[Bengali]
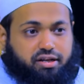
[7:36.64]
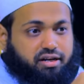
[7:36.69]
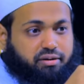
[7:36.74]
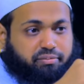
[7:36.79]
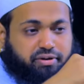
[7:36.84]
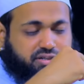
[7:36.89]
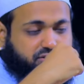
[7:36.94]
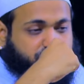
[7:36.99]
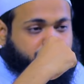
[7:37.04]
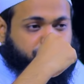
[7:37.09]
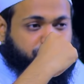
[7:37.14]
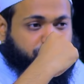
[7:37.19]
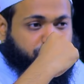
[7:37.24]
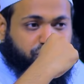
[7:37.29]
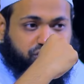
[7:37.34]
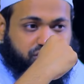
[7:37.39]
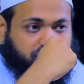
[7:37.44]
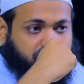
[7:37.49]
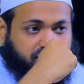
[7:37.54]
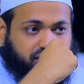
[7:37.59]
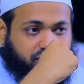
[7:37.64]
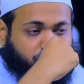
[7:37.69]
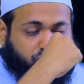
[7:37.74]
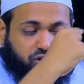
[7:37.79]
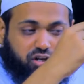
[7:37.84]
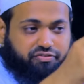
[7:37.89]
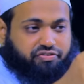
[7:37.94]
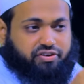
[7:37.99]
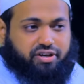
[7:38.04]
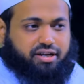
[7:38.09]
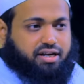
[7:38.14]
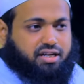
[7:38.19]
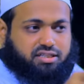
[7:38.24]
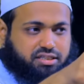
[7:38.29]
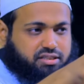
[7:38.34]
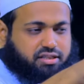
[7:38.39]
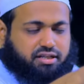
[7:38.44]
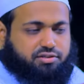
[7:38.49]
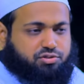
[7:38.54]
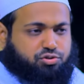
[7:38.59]
বললেন আমার সুন্নত আর খোলাফায়
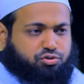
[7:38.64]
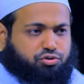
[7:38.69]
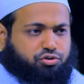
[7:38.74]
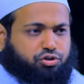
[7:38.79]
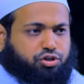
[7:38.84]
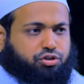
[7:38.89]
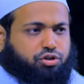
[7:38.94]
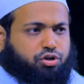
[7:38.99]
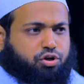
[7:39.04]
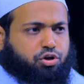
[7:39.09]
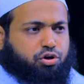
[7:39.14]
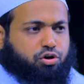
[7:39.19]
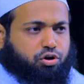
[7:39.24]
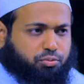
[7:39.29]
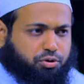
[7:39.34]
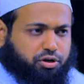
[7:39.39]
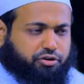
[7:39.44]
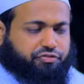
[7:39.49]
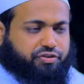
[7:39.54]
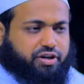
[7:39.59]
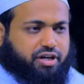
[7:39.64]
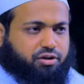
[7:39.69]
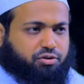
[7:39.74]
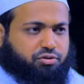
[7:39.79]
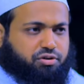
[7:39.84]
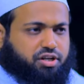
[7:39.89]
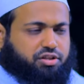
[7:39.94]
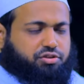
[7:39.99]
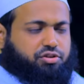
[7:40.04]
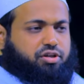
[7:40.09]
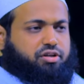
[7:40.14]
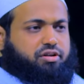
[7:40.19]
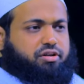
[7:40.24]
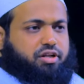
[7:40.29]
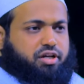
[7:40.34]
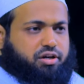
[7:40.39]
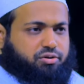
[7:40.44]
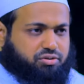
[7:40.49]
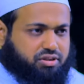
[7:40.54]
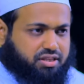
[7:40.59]
রাশেদার সুন্নত ওমর ফারুক রদি
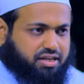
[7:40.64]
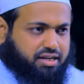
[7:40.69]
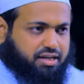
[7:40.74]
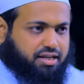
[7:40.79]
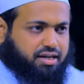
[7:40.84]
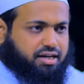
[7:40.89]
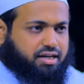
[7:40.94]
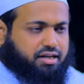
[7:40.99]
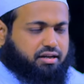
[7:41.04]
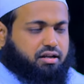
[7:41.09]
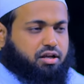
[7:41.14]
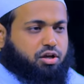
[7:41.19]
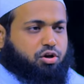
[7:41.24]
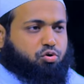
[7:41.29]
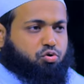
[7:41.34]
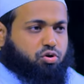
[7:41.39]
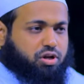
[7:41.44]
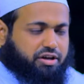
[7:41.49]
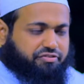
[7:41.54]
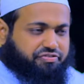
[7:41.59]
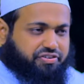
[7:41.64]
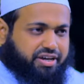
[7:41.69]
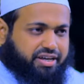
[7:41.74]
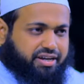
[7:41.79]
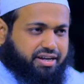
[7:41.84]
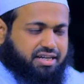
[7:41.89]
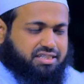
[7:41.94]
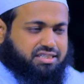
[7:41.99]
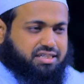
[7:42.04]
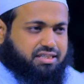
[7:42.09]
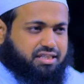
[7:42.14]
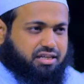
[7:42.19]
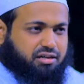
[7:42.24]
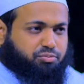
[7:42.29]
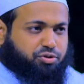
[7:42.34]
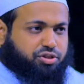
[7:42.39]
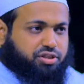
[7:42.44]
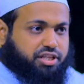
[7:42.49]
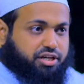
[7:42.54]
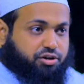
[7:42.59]
আল্লাহ আন খোলাফায়
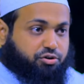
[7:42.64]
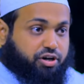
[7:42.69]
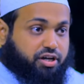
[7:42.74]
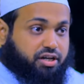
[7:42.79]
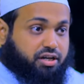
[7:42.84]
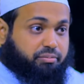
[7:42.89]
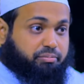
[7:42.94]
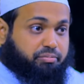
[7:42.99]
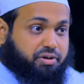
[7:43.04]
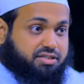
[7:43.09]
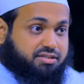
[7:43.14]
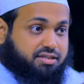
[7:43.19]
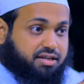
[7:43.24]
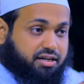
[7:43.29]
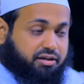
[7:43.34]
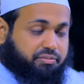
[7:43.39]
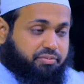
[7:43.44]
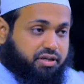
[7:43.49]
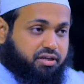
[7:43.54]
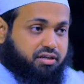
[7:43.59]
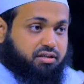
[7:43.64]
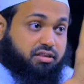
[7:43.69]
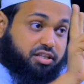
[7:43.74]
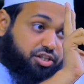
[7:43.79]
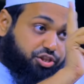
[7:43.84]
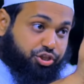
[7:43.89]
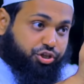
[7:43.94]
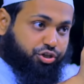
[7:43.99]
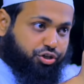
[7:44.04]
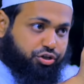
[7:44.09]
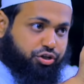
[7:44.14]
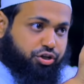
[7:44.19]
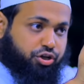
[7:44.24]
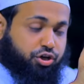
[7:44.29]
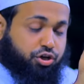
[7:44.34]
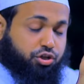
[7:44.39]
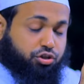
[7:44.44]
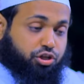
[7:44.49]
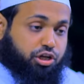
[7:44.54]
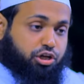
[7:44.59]
রাশেদার মধ্যে কয় নাম্বার সাহাবি দ্বিতীয়
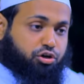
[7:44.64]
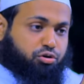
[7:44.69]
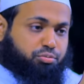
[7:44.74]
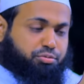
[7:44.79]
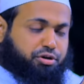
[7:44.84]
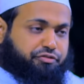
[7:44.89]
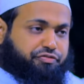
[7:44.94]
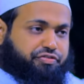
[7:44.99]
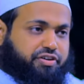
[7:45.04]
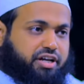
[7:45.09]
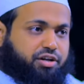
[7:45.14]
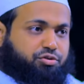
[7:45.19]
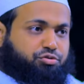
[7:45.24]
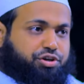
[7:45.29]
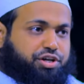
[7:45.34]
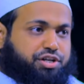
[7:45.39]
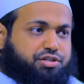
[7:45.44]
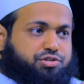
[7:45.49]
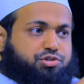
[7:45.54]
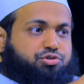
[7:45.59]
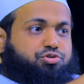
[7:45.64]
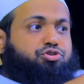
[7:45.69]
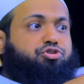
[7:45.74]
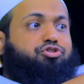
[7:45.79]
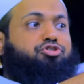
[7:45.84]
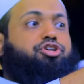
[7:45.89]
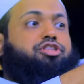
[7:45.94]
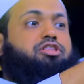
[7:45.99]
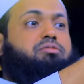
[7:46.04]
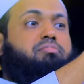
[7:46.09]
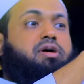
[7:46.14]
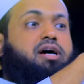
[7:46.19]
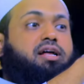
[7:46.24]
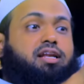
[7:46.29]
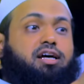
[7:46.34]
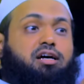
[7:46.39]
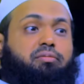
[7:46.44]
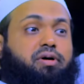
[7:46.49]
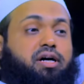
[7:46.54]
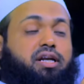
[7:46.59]
তাহলে ওমর ফারুকের সুন্নত
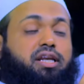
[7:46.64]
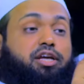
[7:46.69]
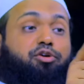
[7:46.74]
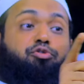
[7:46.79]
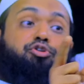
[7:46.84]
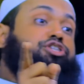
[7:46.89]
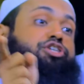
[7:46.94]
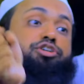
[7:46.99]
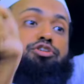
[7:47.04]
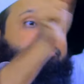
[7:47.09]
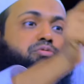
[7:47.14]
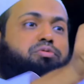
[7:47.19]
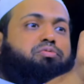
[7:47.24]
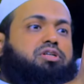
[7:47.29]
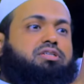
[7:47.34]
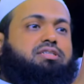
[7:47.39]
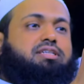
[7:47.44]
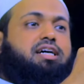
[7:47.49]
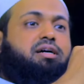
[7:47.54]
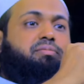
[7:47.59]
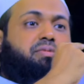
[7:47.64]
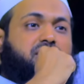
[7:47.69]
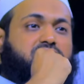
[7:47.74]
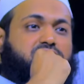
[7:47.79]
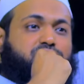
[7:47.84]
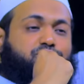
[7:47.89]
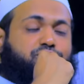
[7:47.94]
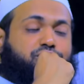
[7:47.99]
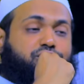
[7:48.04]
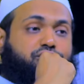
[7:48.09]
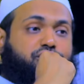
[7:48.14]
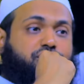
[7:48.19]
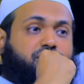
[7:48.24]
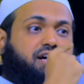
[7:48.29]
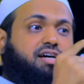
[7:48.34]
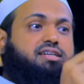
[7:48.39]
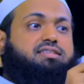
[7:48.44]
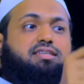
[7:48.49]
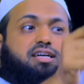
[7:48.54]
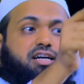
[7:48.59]
মানা মানি ওই যে নবী বলছে আমার সুন্নত
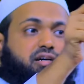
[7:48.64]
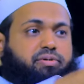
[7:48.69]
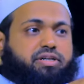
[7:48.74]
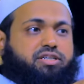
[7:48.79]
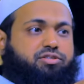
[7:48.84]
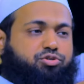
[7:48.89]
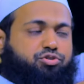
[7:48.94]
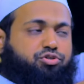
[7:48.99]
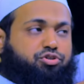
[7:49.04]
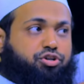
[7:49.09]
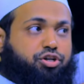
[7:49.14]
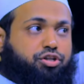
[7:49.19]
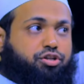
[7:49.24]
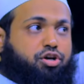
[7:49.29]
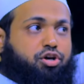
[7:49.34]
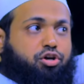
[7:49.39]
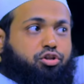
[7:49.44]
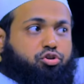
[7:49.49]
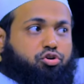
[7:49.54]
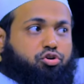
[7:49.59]
আর সাহাবার সুন্নত